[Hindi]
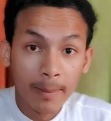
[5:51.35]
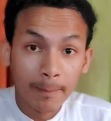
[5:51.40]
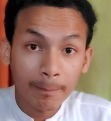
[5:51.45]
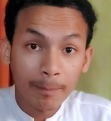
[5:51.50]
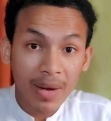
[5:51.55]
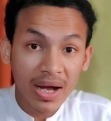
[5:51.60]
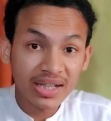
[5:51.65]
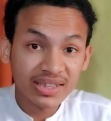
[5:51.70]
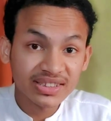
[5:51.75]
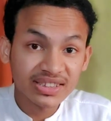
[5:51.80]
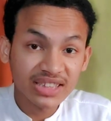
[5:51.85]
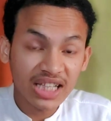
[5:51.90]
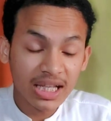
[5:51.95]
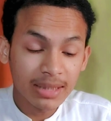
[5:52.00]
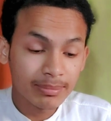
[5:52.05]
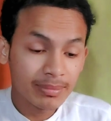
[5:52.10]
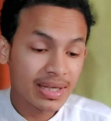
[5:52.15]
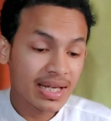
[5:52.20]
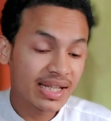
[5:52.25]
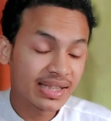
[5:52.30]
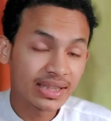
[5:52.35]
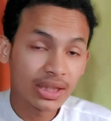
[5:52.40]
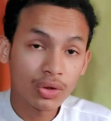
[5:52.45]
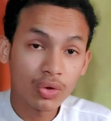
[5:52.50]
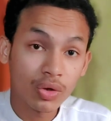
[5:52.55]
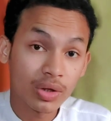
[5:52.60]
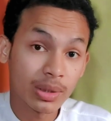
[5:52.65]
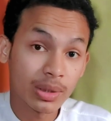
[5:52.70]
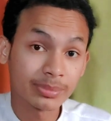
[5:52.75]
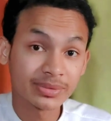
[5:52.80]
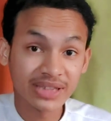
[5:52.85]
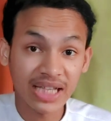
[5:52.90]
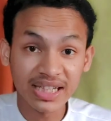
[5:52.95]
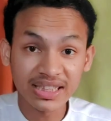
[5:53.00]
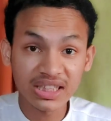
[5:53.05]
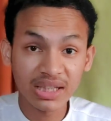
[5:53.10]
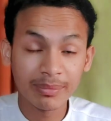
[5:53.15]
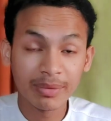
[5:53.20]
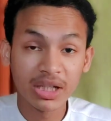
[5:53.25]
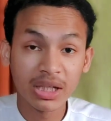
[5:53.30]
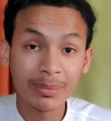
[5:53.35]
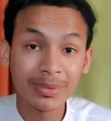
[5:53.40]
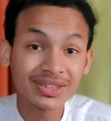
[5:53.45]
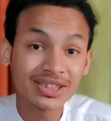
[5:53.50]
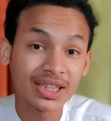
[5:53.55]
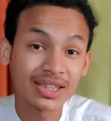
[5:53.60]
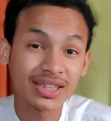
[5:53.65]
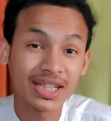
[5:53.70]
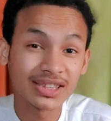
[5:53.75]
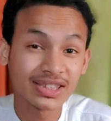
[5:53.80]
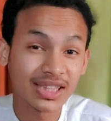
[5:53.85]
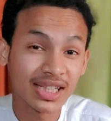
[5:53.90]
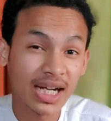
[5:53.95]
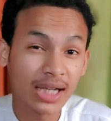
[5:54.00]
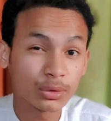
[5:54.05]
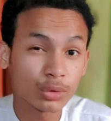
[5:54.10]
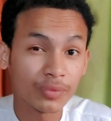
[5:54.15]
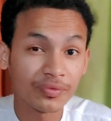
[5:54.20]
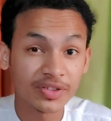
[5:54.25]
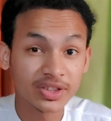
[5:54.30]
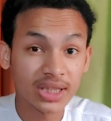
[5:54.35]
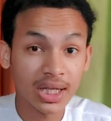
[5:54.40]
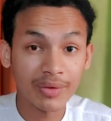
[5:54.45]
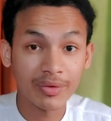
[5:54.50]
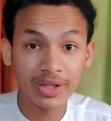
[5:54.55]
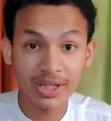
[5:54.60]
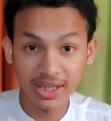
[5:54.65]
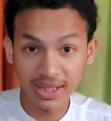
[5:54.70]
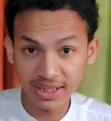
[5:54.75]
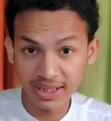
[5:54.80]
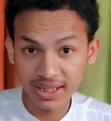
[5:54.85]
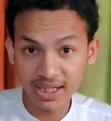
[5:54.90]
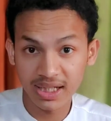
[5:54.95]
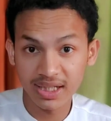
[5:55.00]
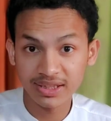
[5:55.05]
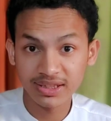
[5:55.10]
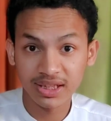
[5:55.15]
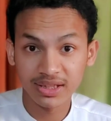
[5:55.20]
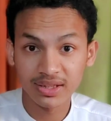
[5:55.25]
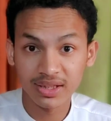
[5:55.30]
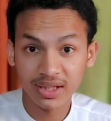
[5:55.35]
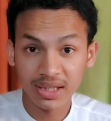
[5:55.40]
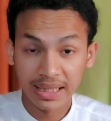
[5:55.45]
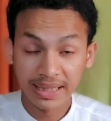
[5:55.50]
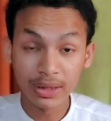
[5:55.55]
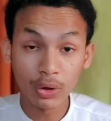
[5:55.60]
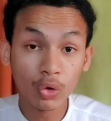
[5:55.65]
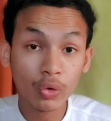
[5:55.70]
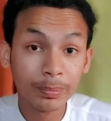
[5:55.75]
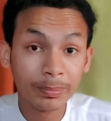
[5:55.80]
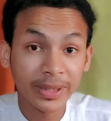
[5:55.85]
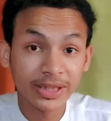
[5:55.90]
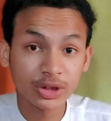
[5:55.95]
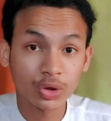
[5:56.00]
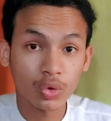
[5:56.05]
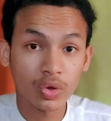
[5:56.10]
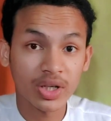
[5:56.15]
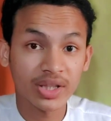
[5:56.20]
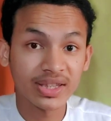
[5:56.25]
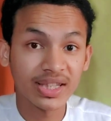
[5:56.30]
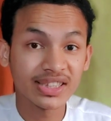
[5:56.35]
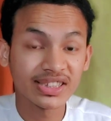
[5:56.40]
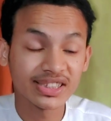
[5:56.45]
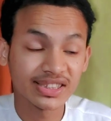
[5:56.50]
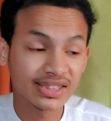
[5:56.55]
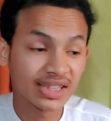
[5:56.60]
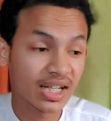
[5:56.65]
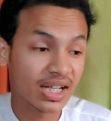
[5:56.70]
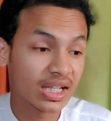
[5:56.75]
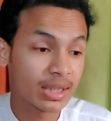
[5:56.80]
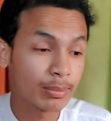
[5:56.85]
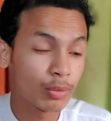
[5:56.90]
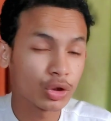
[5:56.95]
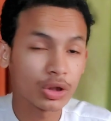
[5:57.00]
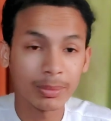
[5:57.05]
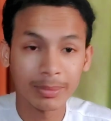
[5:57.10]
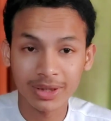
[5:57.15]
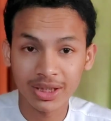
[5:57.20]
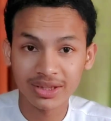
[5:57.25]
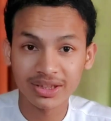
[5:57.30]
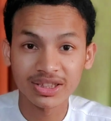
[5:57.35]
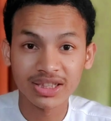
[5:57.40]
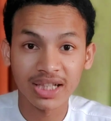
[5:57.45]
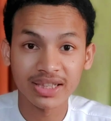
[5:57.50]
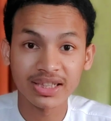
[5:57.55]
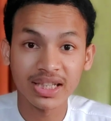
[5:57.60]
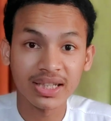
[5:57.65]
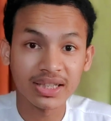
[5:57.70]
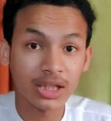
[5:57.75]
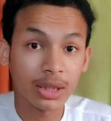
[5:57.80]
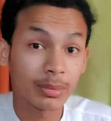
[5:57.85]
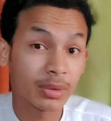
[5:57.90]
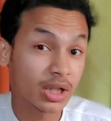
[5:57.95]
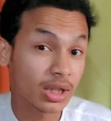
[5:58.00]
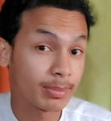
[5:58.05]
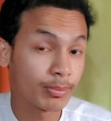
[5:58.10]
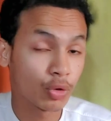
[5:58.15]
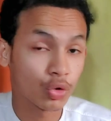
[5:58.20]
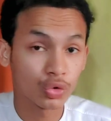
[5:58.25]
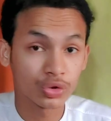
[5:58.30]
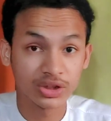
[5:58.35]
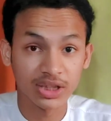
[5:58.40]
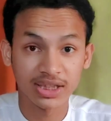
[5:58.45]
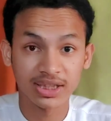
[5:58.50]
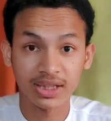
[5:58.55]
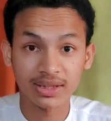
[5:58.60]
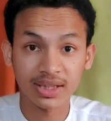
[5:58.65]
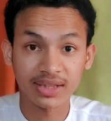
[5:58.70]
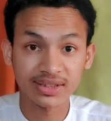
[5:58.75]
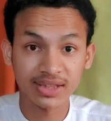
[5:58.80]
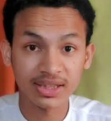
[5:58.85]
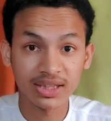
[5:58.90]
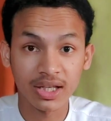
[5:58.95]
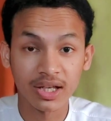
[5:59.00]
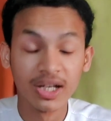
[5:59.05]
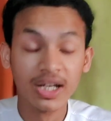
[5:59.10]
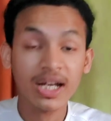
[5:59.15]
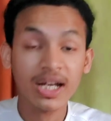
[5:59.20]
पाकिस्तान में देखो रमजान के महीने में सदका जक़ात और फितरा वगैरह निकाले जाते हैं ये उन पैसों को कहते हैं जिससे गरीबों की मदद की जाती है इनकम गरीबों को दिया जाता है सही है